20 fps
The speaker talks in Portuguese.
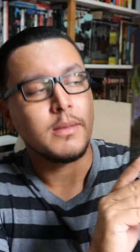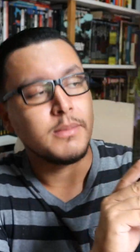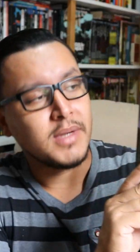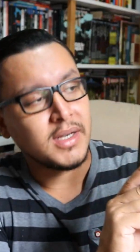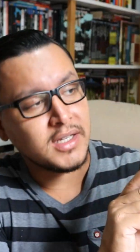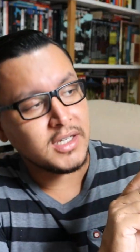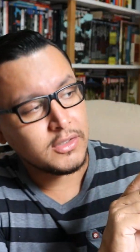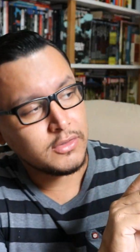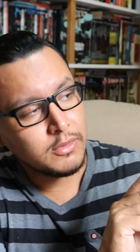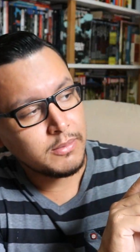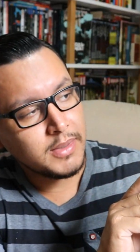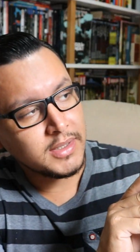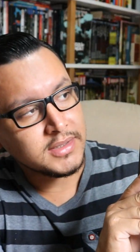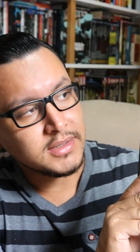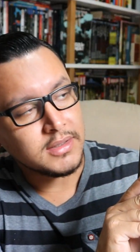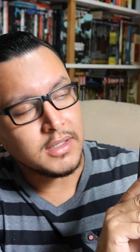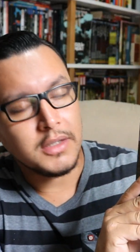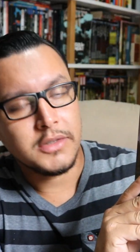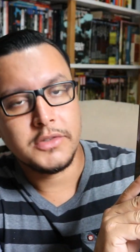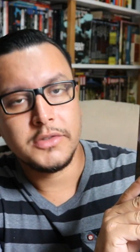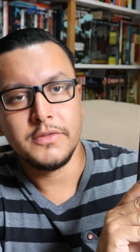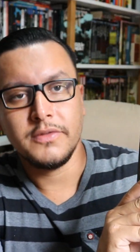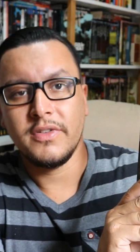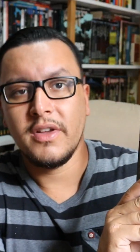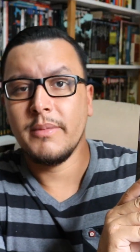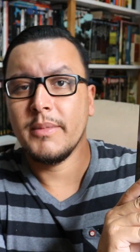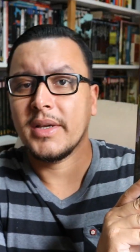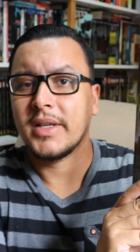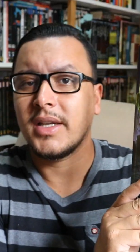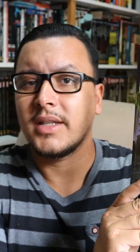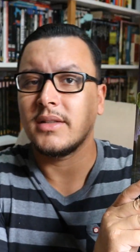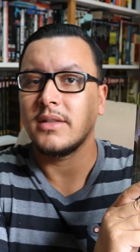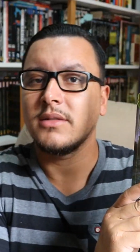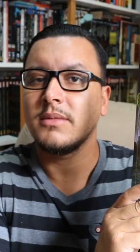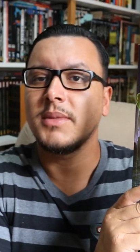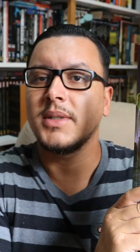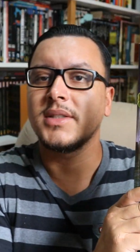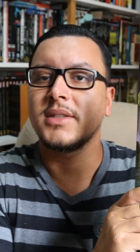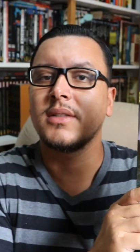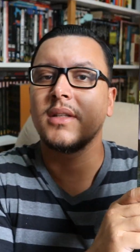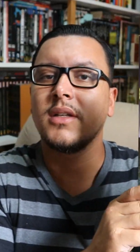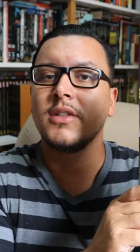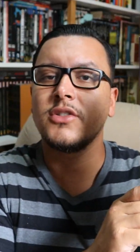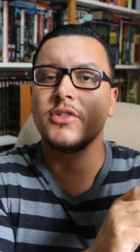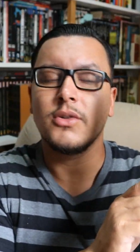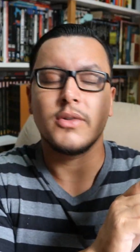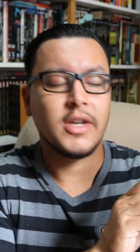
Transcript: me agradou bastante vem me agradando bastante